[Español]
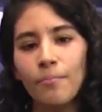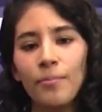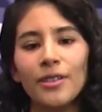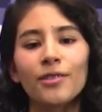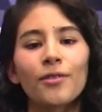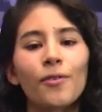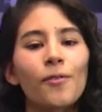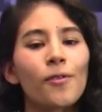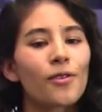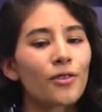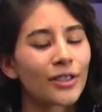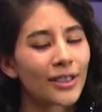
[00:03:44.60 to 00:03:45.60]
pues no
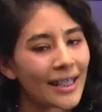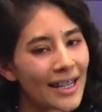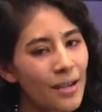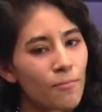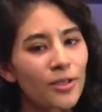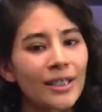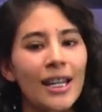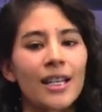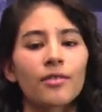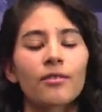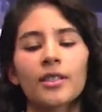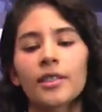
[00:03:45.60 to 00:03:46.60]
los tenemos en las
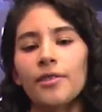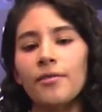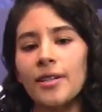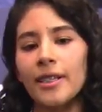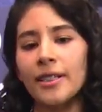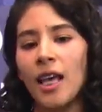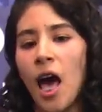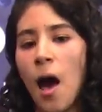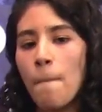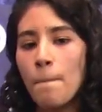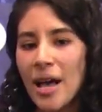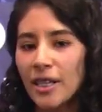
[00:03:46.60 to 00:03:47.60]
condiciones
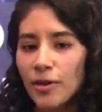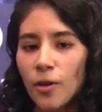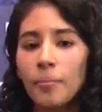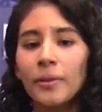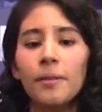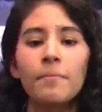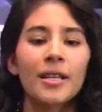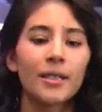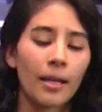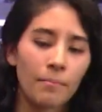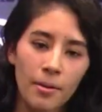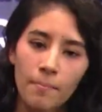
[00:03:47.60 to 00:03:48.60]
más óptimas,
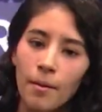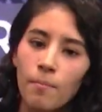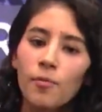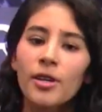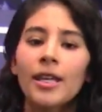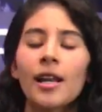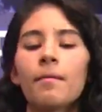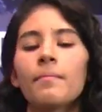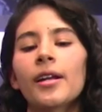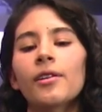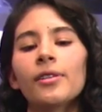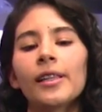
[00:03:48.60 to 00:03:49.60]
también va muy de la mano
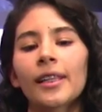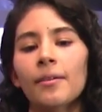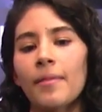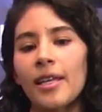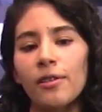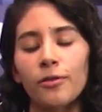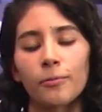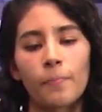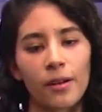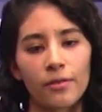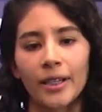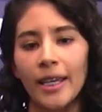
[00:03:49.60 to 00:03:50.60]
del tema de los perros
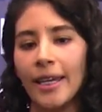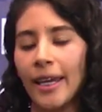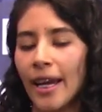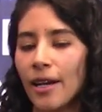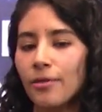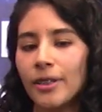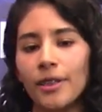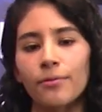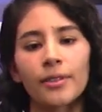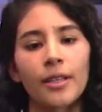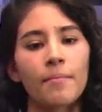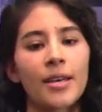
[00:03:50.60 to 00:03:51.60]
callejeros, que es un
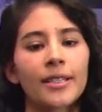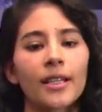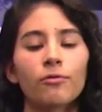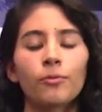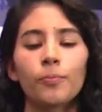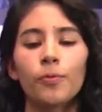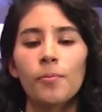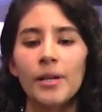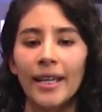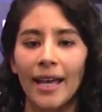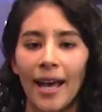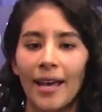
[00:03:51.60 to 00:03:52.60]
tema de salud
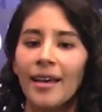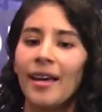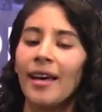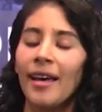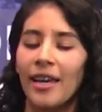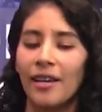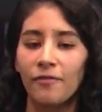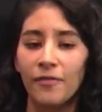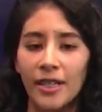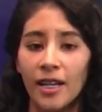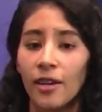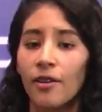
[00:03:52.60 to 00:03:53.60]
pública. En fin,
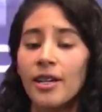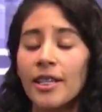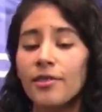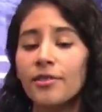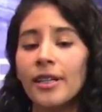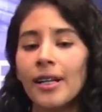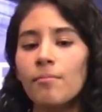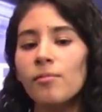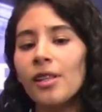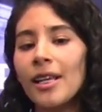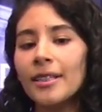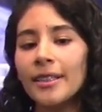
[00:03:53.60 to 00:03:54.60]
con esto cerramos las
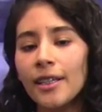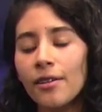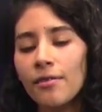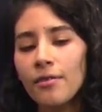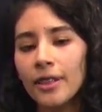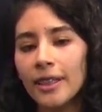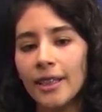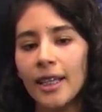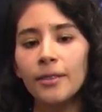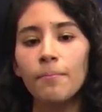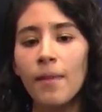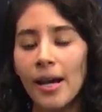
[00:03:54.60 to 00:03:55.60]
cinco noticias
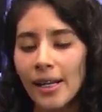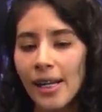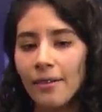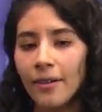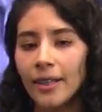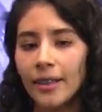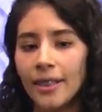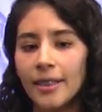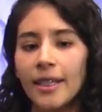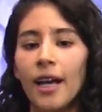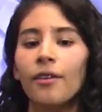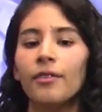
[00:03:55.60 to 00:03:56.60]
más relevantes que
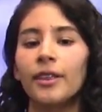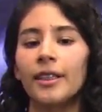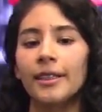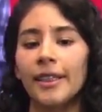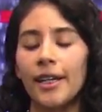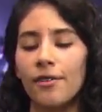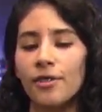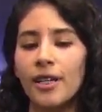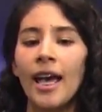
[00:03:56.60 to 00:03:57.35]
acontecieron